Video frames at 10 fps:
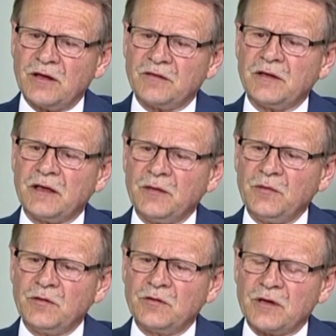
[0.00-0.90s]
w
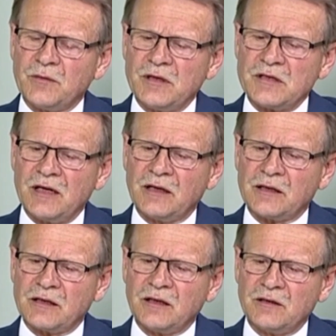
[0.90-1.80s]
Chwalimiu, która będzie
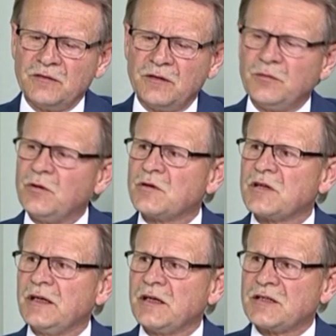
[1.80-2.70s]
alternatywą
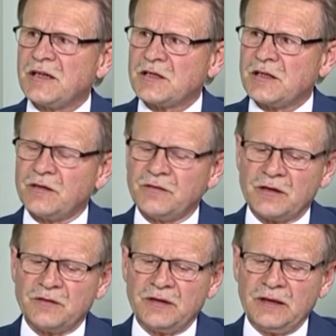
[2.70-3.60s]
połączenia ścieżki
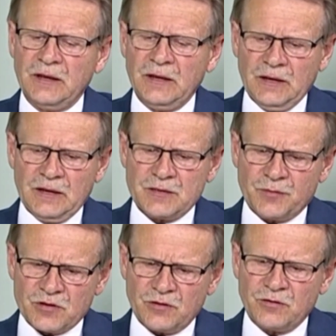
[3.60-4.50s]
rowerowej z
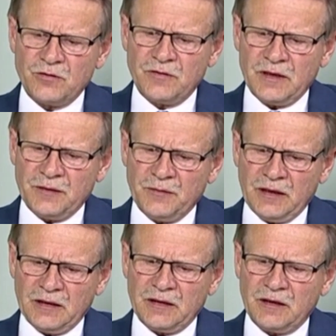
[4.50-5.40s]
początku
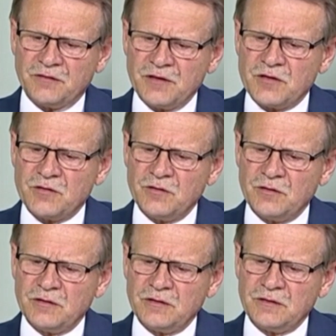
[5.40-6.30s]
Chwalimia na
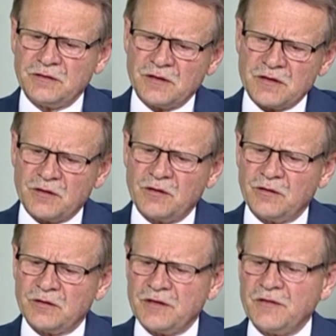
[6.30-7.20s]
wyjściu. Y, to jest
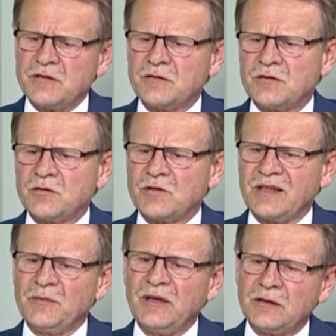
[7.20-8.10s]
około
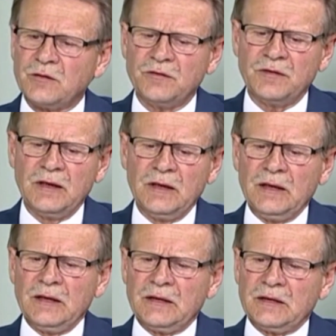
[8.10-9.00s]
900 metrów
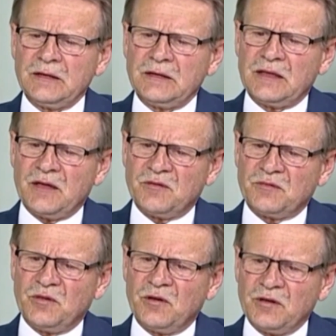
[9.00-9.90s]
Y, tam
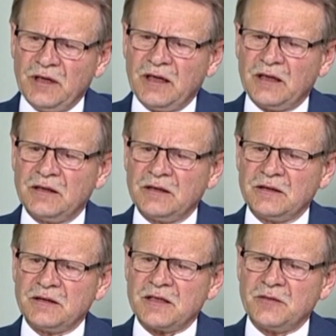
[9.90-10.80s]
po chodnikach
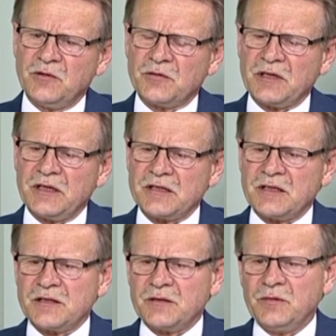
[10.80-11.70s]
y, trzeba było
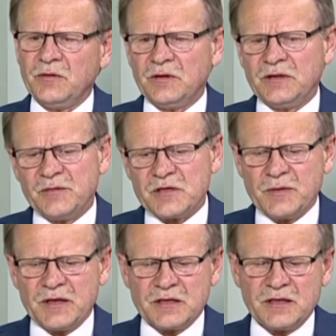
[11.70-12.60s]
przejeżdżać. Było
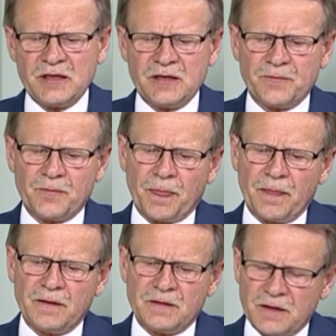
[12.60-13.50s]
niebezpiecznie,
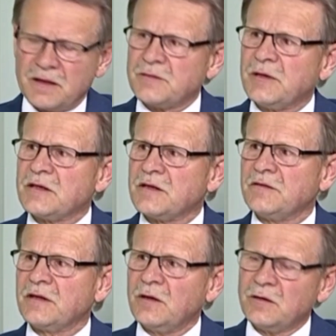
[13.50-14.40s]
y, teraz będzie
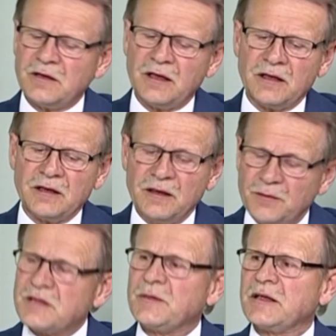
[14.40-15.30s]
wygodnie i
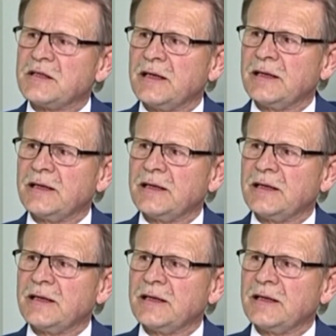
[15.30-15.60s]
bezpiecznie.